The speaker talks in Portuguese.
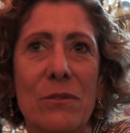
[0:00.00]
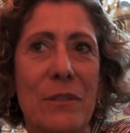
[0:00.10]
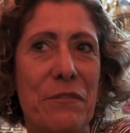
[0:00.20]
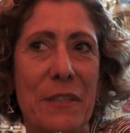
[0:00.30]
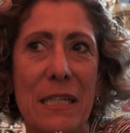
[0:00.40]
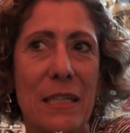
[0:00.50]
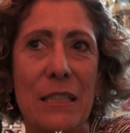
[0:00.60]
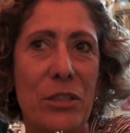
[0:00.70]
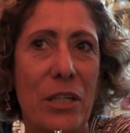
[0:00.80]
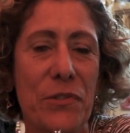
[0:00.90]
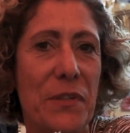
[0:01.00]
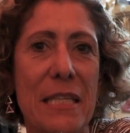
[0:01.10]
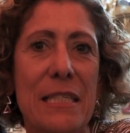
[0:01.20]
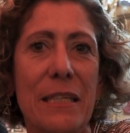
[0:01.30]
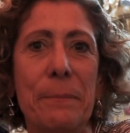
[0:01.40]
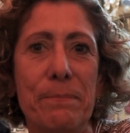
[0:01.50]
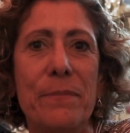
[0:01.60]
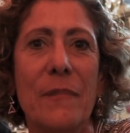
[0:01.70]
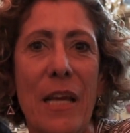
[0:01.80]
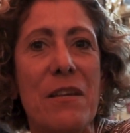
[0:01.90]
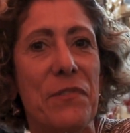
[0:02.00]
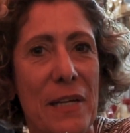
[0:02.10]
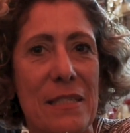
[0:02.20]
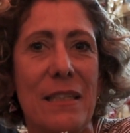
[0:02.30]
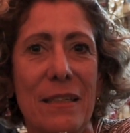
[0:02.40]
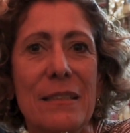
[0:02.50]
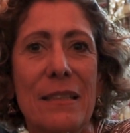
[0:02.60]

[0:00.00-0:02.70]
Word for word: não deveria deixar de fazer. Tem que fazer.